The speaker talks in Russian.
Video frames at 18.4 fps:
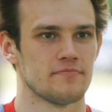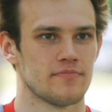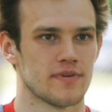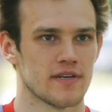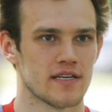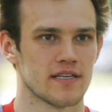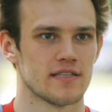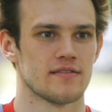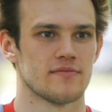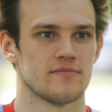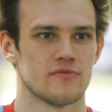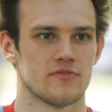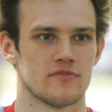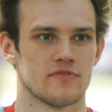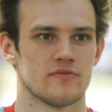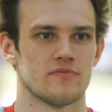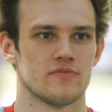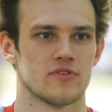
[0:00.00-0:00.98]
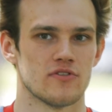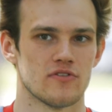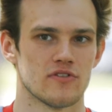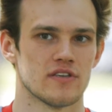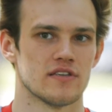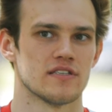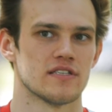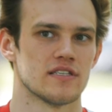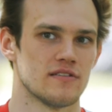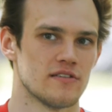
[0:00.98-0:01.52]
поэтому
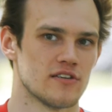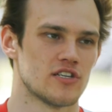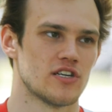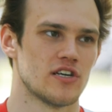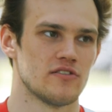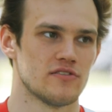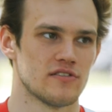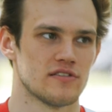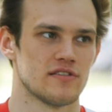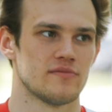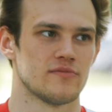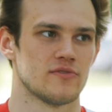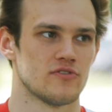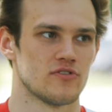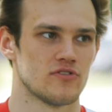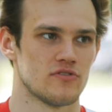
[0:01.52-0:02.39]
многие соглашаются со мной,